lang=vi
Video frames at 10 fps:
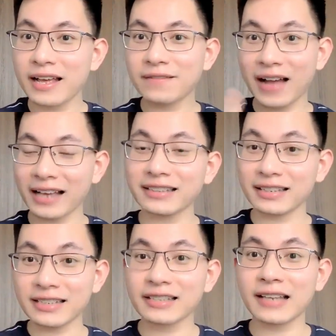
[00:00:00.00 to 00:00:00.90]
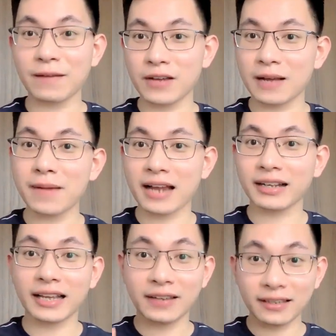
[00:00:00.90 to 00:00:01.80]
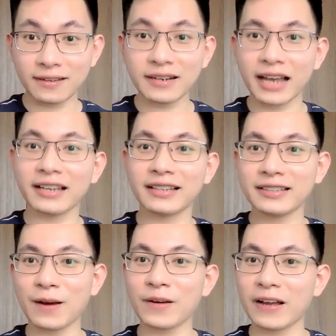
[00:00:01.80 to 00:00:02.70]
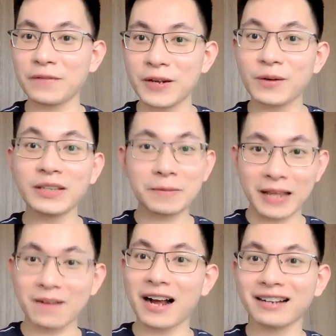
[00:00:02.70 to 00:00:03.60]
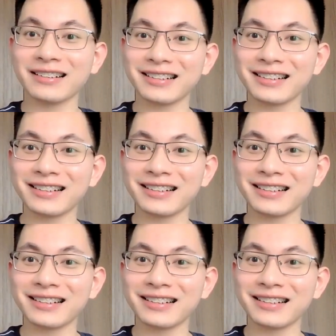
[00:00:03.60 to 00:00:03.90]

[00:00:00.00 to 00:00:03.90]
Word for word: Và anh sẽ chia sẻ với các bạn cái kiến thức này trong cái video tiếp theo ha.